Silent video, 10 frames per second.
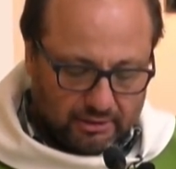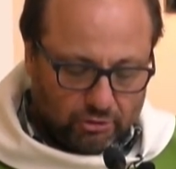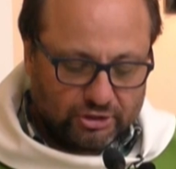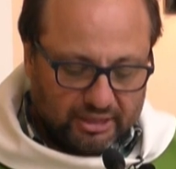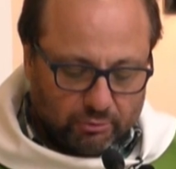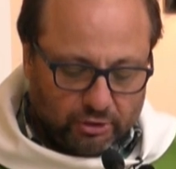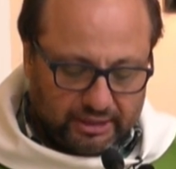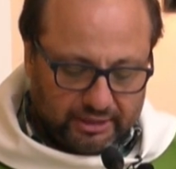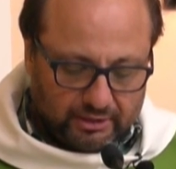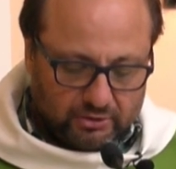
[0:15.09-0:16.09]
Lo llamó y
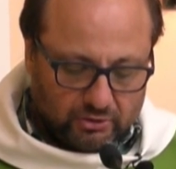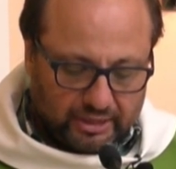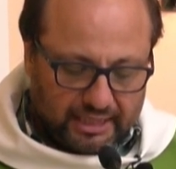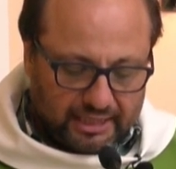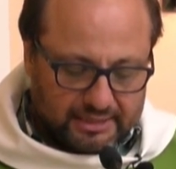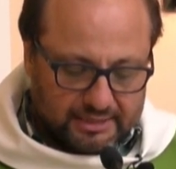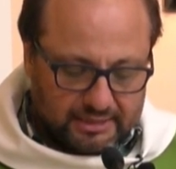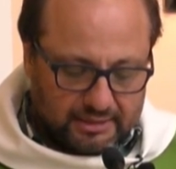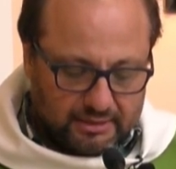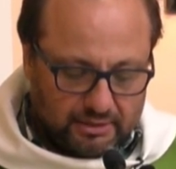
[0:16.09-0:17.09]
le dijo, ¿qué
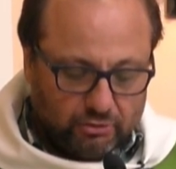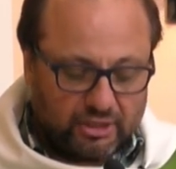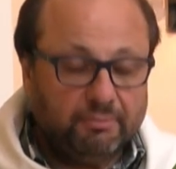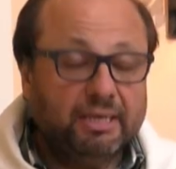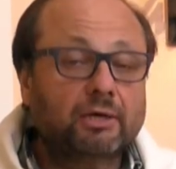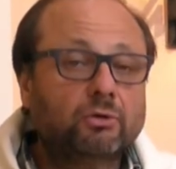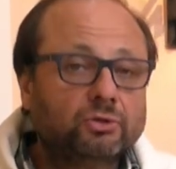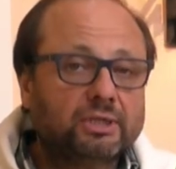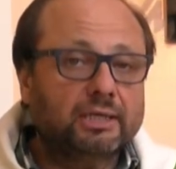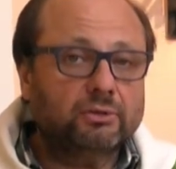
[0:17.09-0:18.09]
es lo que me han
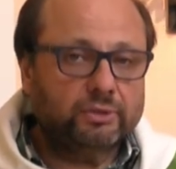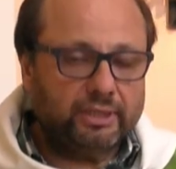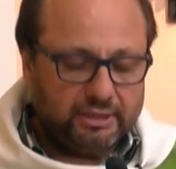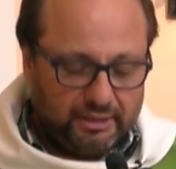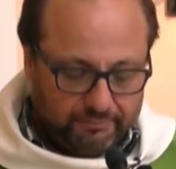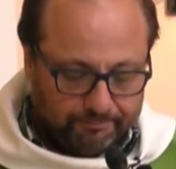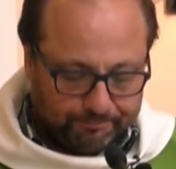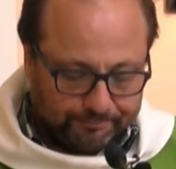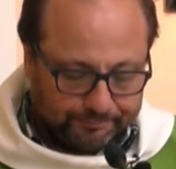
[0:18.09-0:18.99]
contado de ti?